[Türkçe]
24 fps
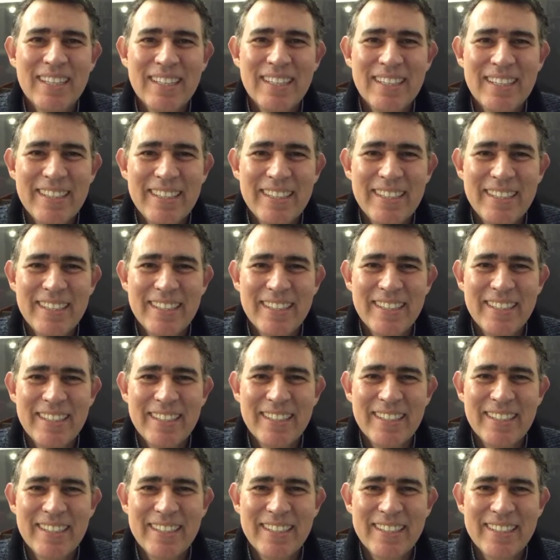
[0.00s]

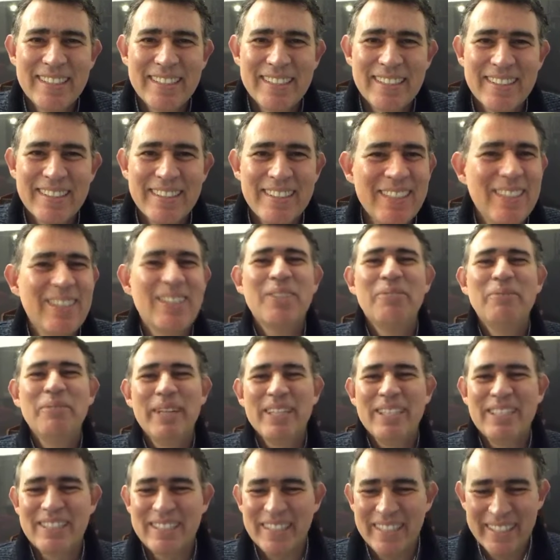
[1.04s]
Ee, diyorum
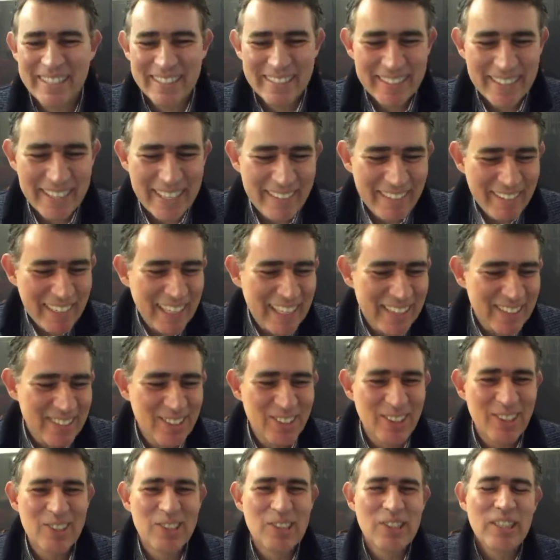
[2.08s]
ya işte
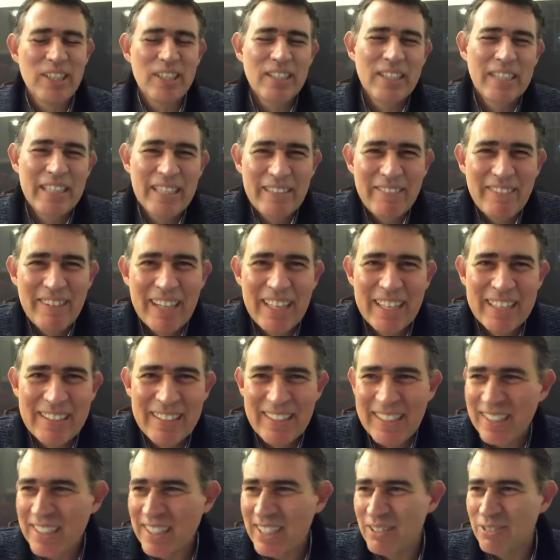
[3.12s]
evladını özleyenler
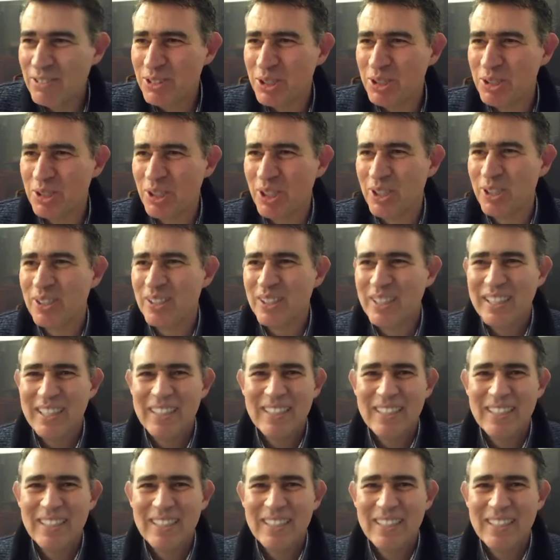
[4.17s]
evladına kavuşsun.